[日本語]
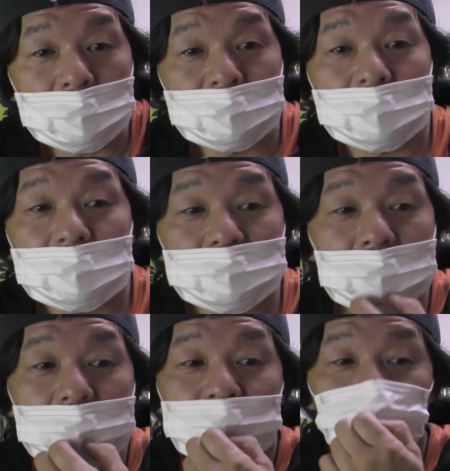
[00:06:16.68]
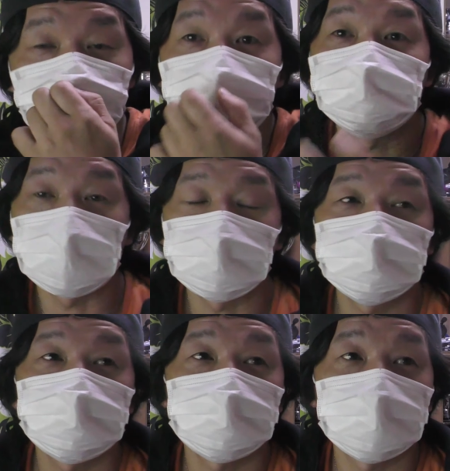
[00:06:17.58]
制作できるようになれば、
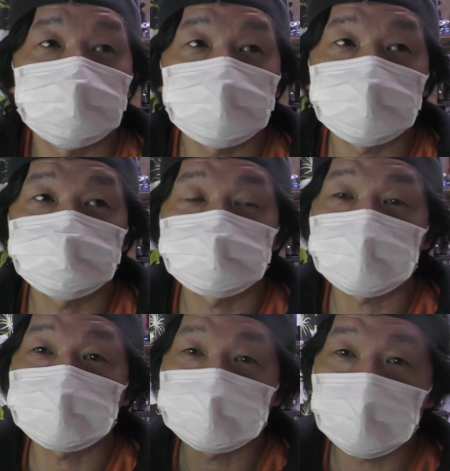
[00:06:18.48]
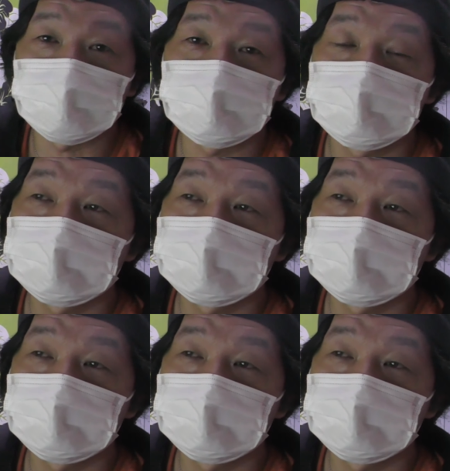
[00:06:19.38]
えー、提ャーシで